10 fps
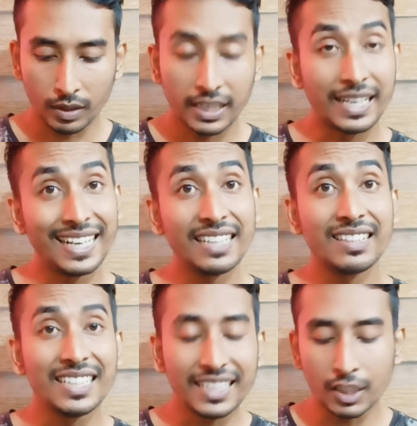গ্রিন
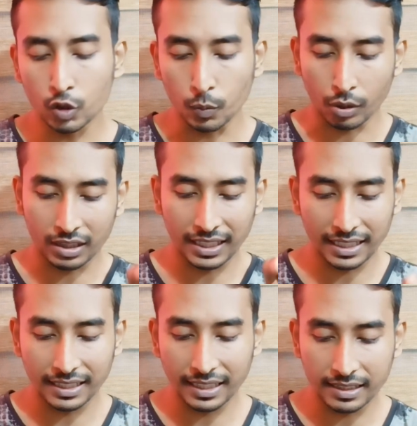তীর কিন্তু উপরের দিকে
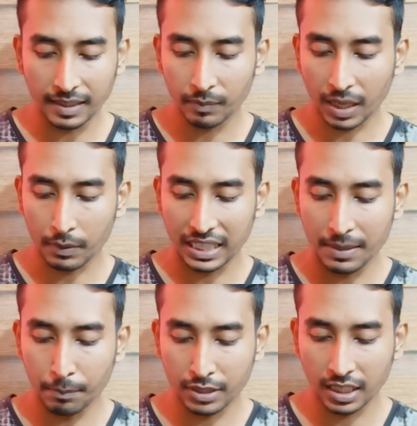দিয়েছে তারপরে
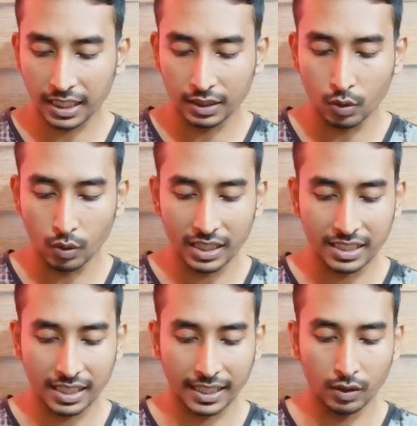ইমপ্রেশন ক্লিক থ্রু রেট
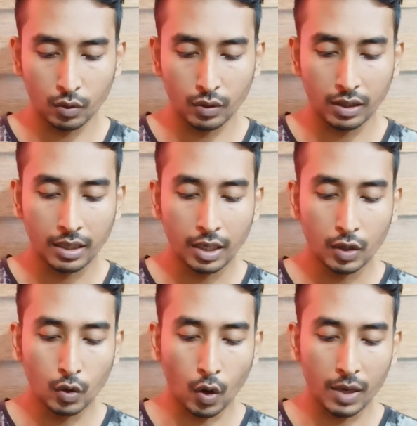সেটা কিন্তু
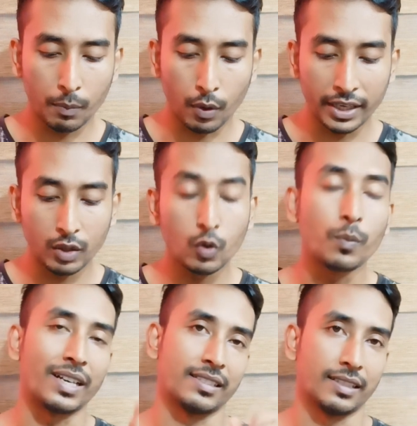নয় পয়েন্ট টু
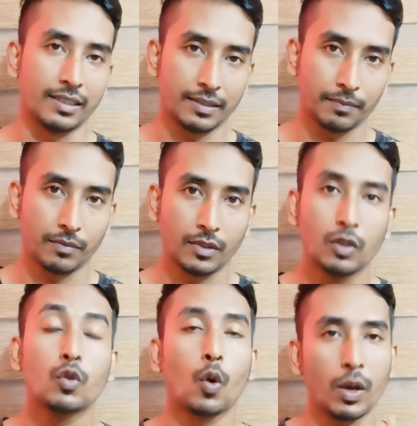পার্সেন্ট
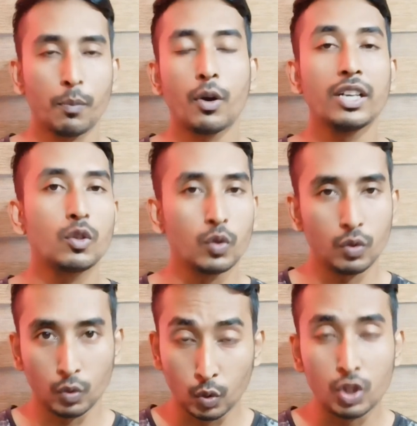নয় পয়েন্ট টু
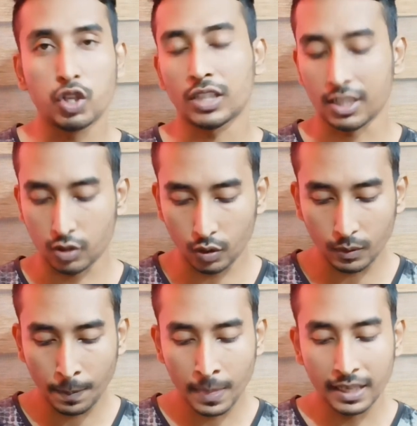দুই শতাংশ
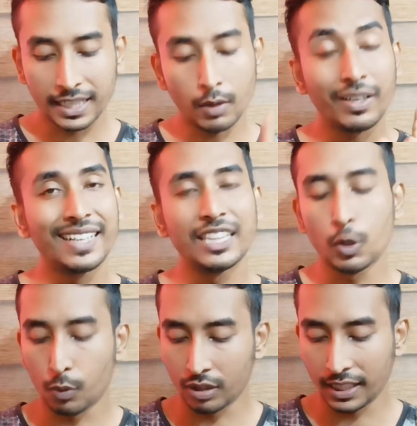এটাও তীর
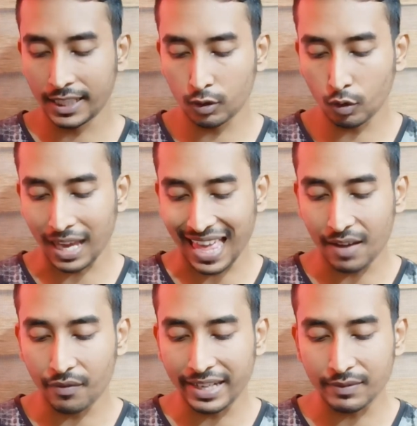উপর দিয়ে কিন্তু
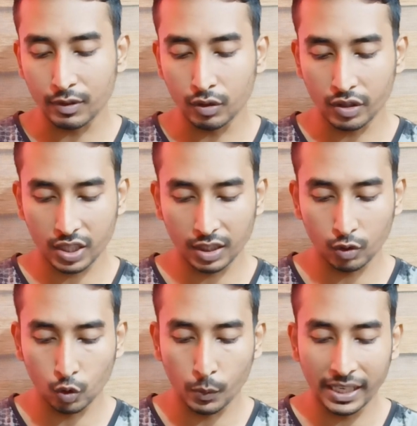অ্যাভারেজ ভিউ ডিউরেশন কিন্তু
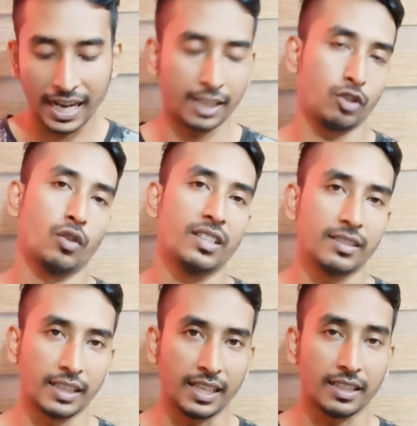দু মিনিট একচল্লিশ
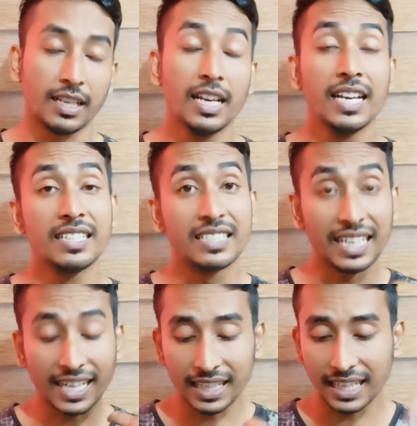সেকেন্ড
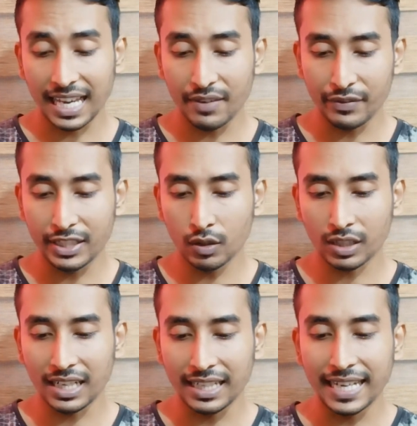যেখানে এই
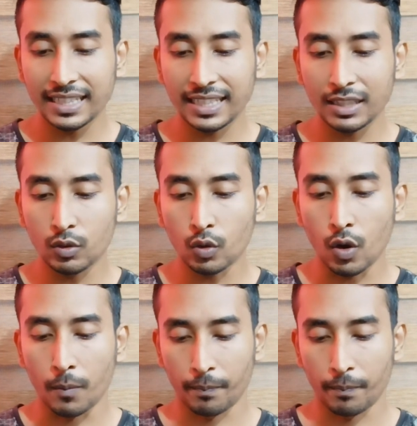ভিডিওটার লেন্থ কিন্তু কম